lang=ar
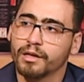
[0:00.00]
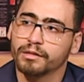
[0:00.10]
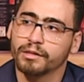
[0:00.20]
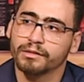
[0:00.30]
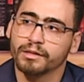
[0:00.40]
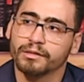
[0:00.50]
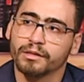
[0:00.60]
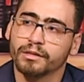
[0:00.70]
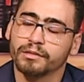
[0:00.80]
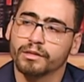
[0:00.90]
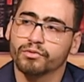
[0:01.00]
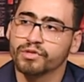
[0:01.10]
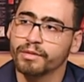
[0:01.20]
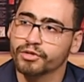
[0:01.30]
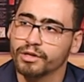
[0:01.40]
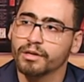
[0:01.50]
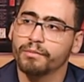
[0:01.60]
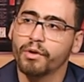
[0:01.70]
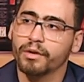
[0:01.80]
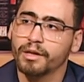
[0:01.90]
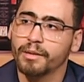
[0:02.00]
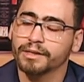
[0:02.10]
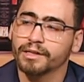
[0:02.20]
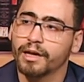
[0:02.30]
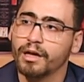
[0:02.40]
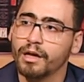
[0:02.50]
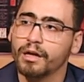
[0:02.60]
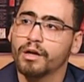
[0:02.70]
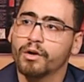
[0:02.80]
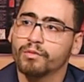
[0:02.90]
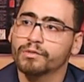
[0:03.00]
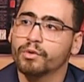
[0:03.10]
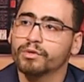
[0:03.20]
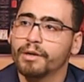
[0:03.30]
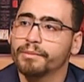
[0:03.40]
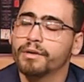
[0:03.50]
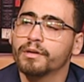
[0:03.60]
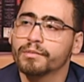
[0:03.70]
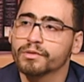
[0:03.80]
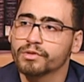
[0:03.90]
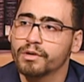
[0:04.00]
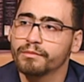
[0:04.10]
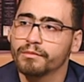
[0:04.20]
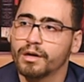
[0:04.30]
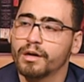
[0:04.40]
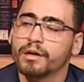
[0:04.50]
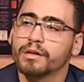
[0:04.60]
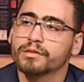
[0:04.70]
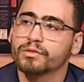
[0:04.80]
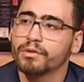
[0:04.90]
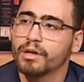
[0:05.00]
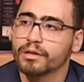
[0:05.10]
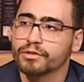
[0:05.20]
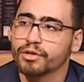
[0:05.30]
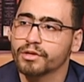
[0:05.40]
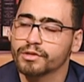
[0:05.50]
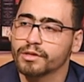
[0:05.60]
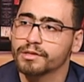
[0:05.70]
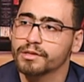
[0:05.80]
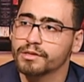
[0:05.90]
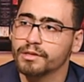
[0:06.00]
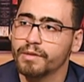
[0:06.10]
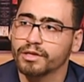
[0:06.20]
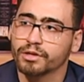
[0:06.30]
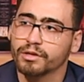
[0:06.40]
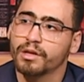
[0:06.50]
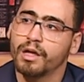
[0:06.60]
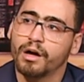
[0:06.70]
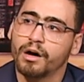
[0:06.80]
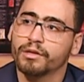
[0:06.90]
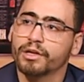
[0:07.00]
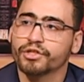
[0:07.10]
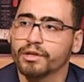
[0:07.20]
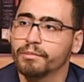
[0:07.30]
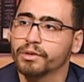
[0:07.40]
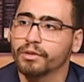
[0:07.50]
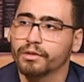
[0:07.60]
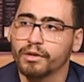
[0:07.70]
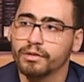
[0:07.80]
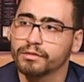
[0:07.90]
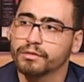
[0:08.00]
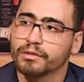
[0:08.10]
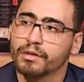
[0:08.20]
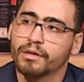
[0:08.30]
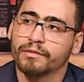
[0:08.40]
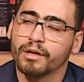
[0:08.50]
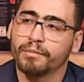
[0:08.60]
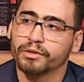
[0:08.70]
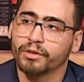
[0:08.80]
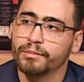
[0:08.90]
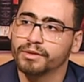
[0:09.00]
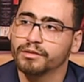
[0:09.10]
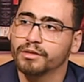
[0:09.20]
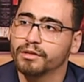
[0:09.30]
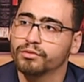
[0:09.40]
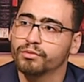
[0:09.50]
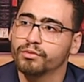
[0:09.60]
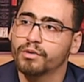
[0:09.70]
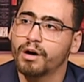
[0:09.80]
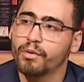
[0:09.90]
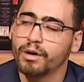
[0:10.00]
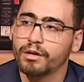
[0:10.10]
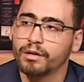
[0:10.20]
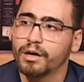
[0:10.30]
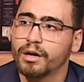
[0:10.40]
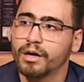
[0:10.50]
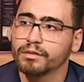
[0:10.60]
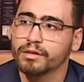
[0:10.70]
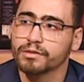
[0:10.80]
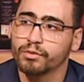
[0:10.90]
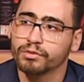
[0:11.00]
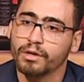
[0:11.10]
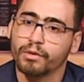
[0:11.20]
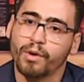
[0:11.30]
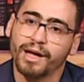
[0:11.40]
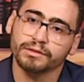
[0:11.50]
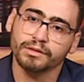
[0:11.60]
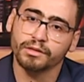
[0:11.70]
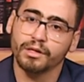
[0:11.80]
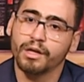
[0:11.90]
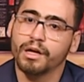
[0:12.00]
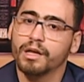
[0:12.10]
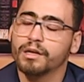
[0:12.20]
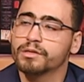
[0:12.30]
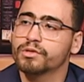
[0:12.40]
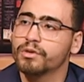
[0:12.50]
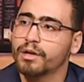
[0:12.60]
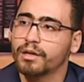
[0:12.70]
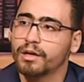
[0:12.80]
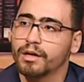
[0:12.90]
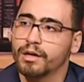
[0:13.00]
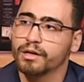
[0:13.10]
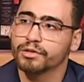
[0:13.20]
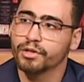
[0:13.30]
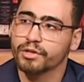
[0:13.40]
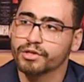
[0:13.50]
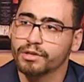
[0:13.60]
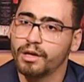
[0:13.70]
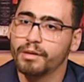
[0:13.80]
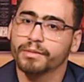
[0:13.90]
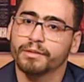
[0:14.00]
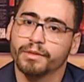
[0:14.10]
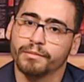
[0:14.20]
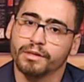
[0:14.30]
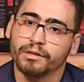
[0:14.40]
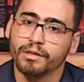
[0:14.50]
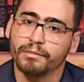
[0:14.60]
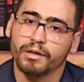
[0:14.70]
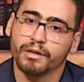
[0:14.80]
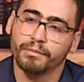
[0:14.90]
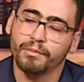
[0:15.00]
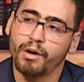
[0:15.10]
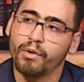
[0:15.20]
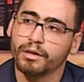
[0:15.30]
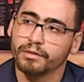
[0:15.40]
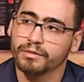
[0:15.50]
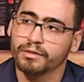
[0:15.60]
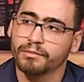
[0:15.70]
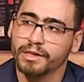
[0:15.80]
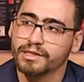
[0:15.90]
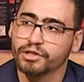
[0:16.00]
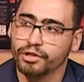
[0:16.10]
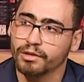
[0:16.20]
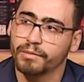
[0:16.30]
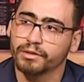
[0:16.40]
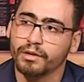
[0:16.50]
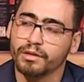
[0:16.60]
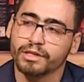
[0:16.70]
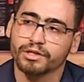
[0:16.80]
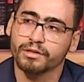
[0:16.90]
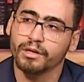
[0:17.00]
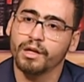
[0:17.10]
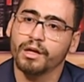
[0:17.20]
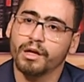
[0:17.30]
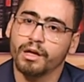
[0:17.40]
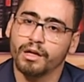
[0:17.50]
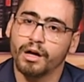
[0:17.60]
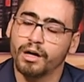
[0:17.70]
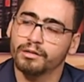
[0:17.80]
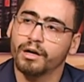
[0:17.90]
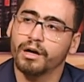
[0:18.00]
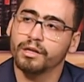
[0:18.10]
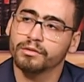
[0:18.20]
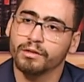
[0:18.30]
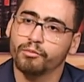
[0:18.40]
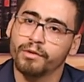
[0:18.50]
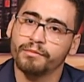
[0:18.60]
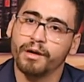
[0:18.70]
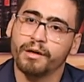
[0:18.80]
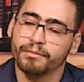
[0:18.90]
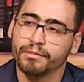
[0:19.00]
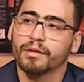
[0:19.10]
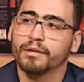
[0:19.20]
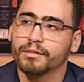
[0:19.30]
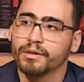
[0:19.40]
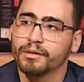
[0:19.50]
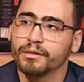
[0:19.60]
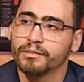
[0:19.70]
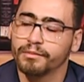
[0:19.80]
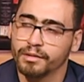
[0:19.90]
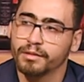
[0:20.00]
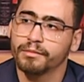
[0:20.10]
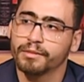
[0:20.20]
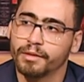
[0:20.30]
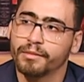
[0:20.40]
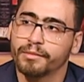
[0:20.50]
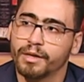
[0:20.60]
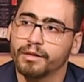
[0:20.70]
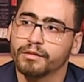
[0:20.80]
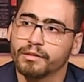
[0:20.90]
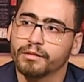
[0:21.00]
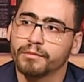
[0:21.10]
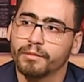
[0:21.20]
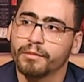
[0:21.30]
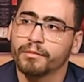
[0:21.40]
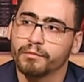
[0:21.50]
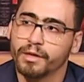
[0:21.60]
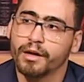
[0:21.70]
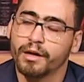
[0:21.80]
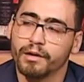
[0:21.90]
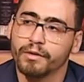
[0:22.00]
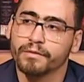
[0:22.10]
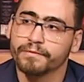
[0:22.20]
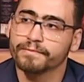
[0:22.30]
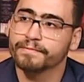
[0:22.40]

الكونسومشن الباور اللي هي محتاجاها مزودها بنظام سولار تشارجنج سيستم عشان اقدر اشحن البطاريات البطاريات بتديني 2 اور اندر ذا ووتر وعندي السولار آه، تشارج ده بيمديني بالباور بحيث يشحن البطاريات عشان اقضي آه، المهمه بتمام يعني بنجاح بنجاح اه تمام